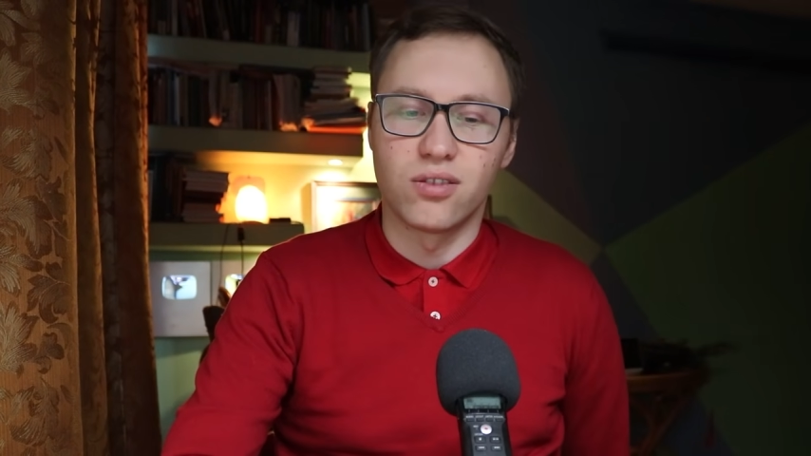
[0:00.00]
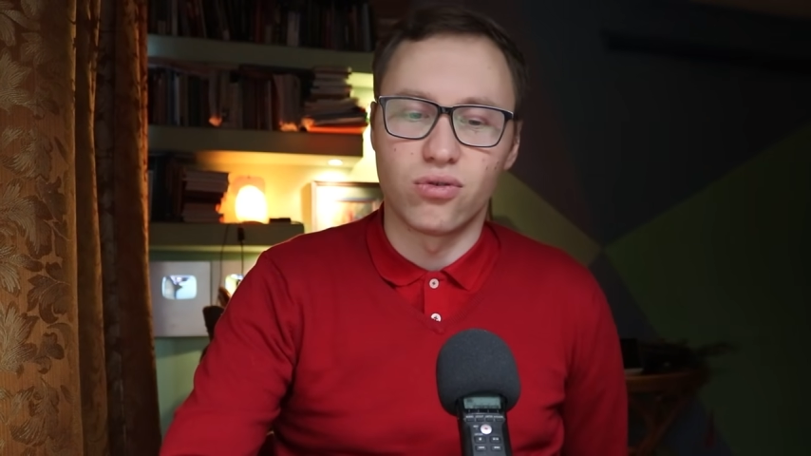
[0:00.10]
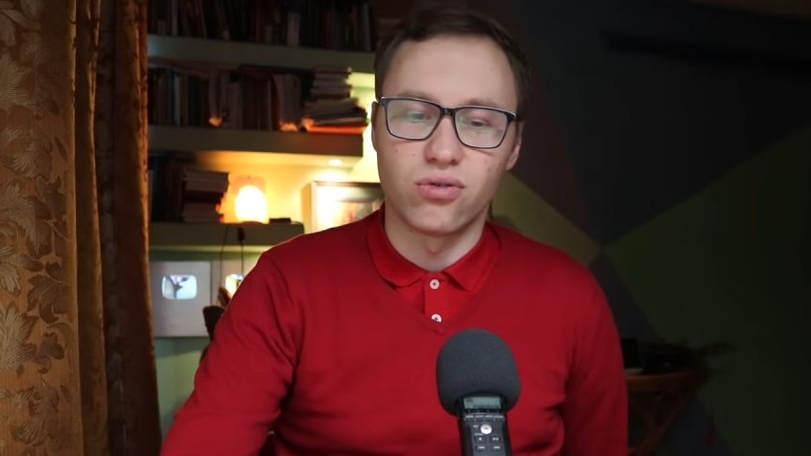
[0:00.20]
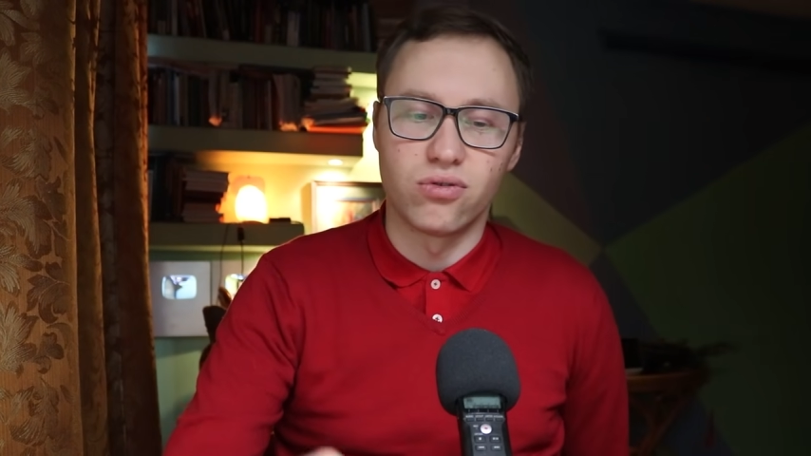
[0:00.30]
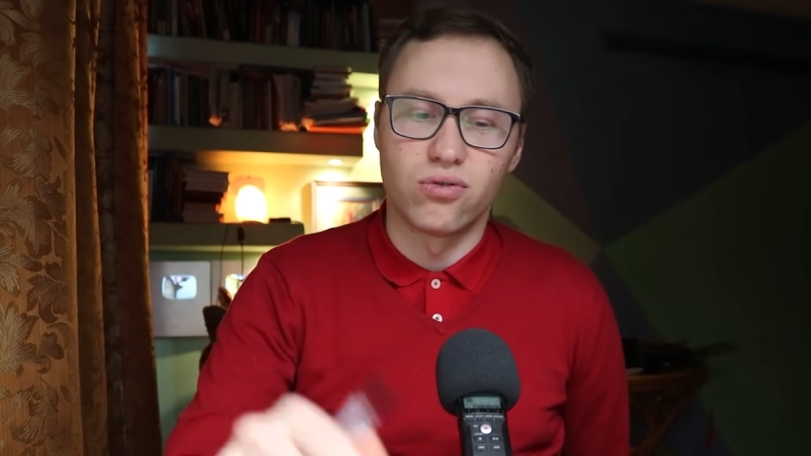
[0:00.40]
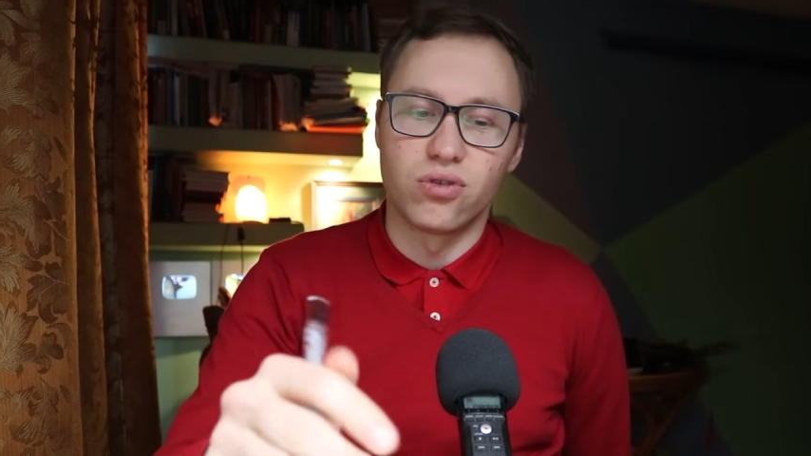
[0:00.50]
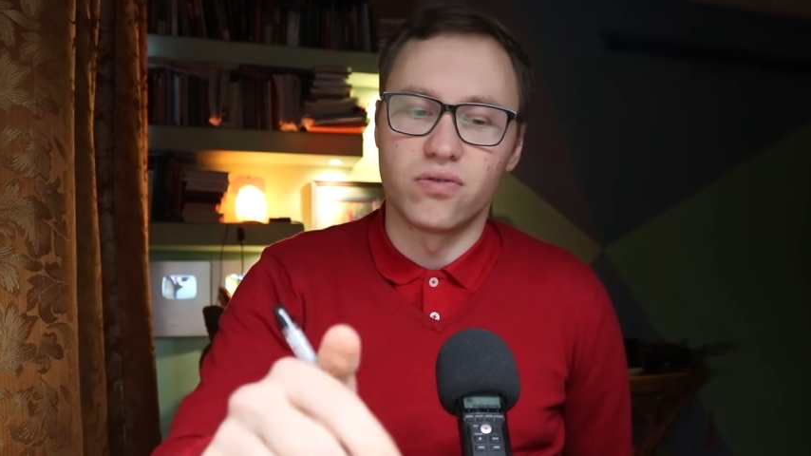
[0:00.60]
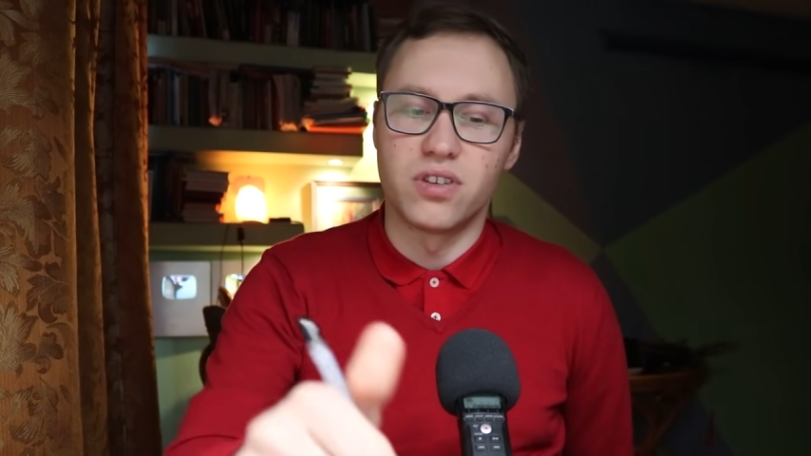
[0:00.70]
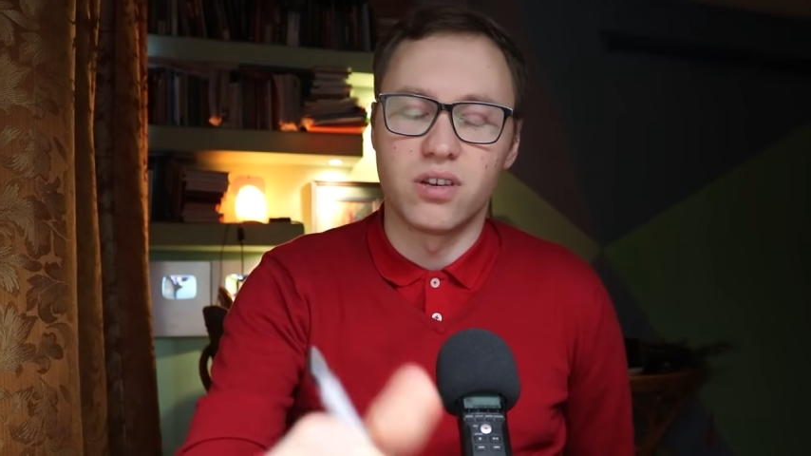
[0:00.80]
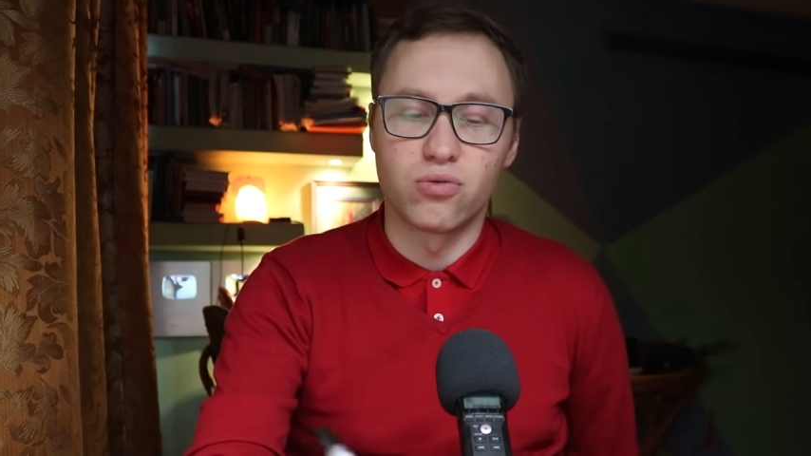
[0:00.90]
которую
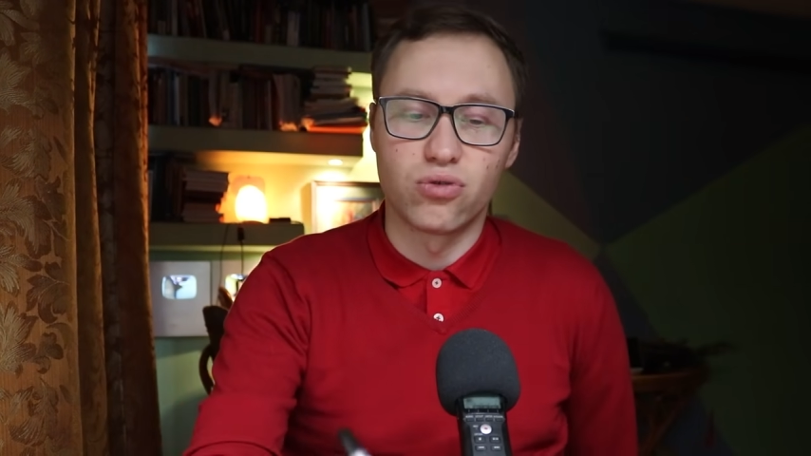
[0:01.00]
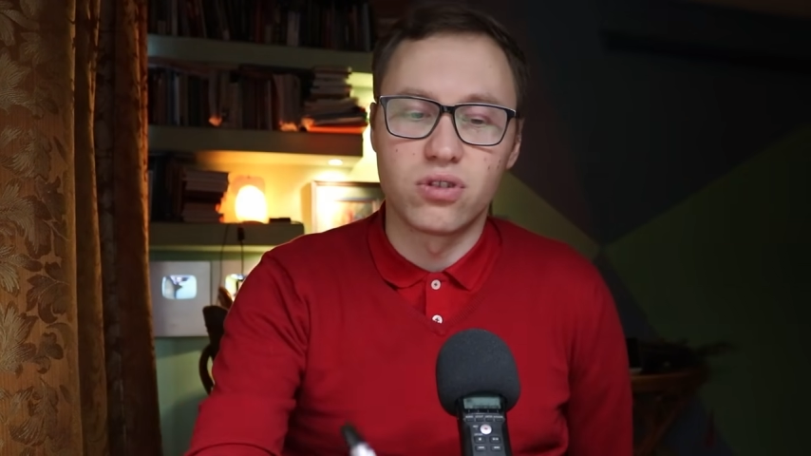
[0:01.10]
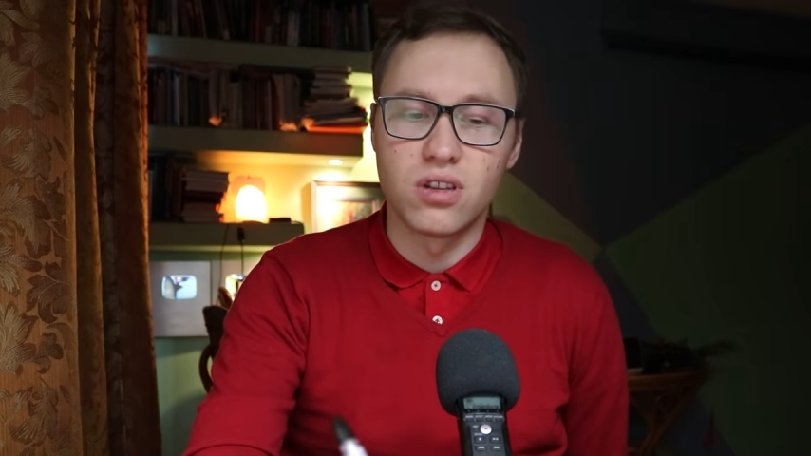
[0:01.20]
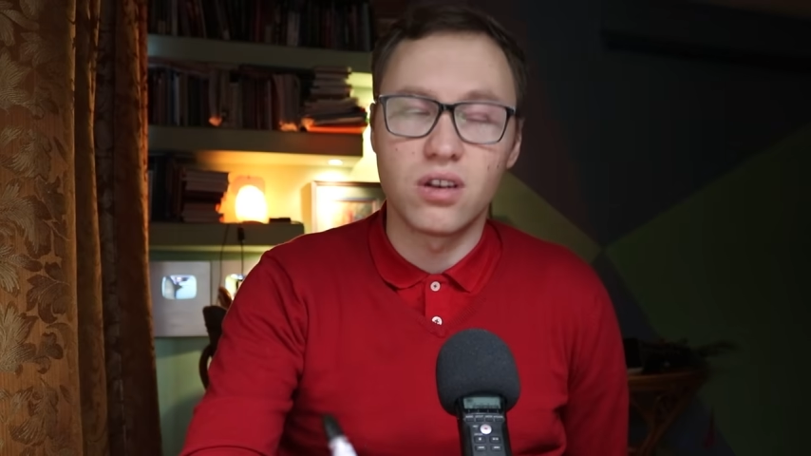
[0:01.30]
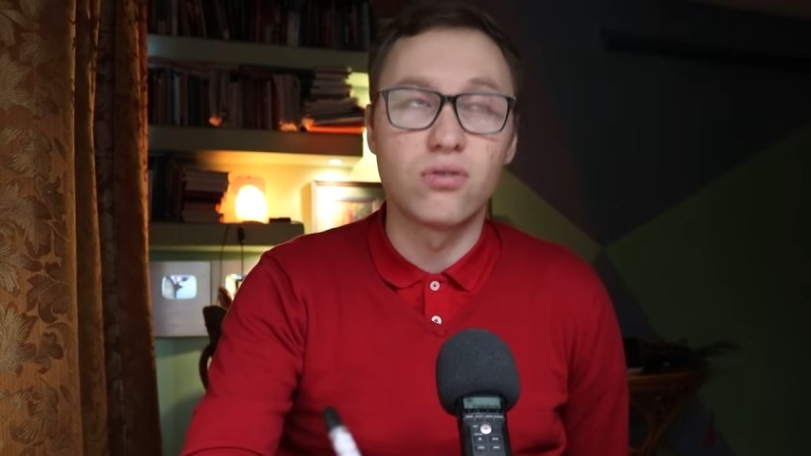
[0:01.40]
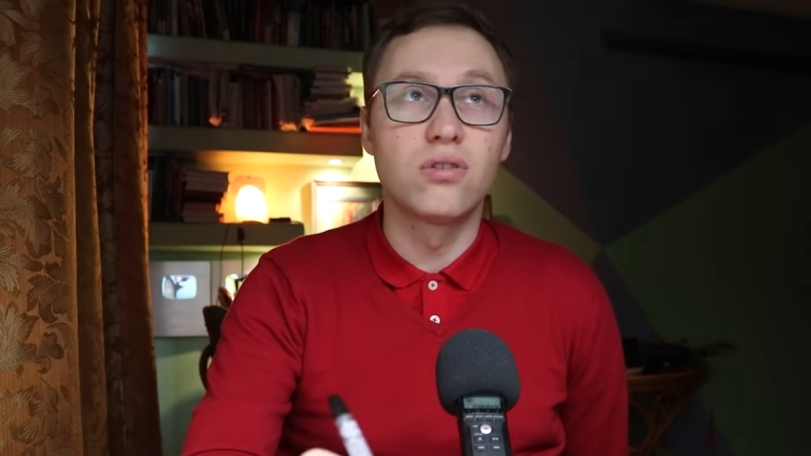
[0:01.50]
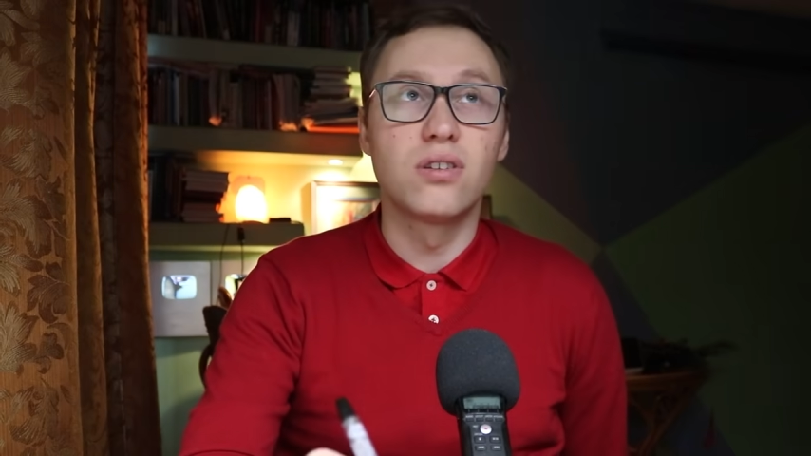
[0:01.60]
тоже все обсуждают. Да, я